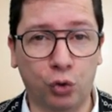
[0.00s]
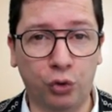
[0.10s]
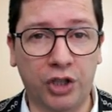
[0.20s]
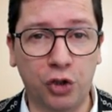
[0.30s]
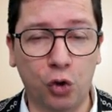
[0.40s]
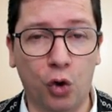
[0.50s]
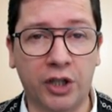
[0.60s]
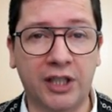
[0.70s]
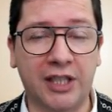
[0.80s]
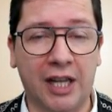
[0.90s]
tutti i
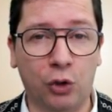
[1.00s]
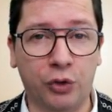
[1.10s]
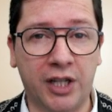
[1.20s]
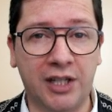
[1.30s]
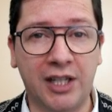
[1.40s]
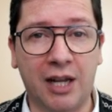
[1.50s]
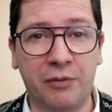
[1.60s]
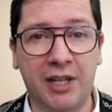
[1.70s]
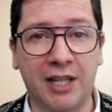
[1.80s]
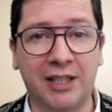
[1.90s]
giorni dal lunedì al
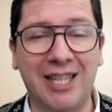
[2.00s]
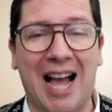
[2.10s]
venerdì